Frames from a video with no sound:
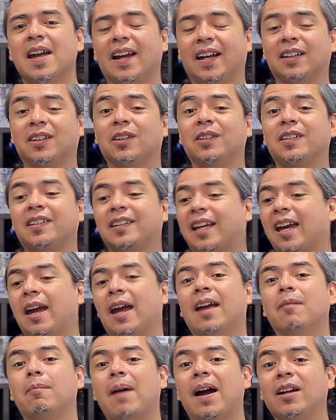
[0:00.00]
Entonces
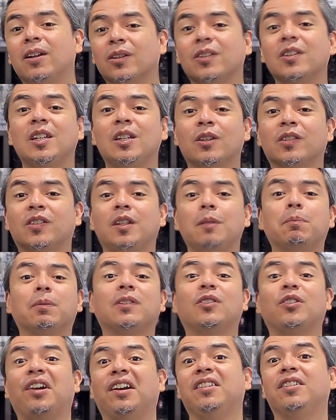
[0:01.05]
que varios niños tipo
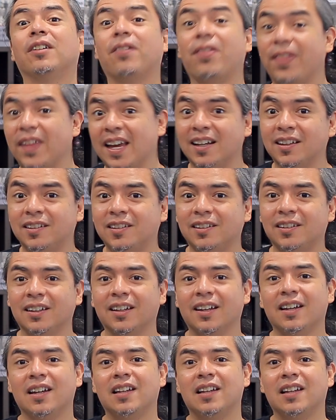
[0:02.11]
Stranger Things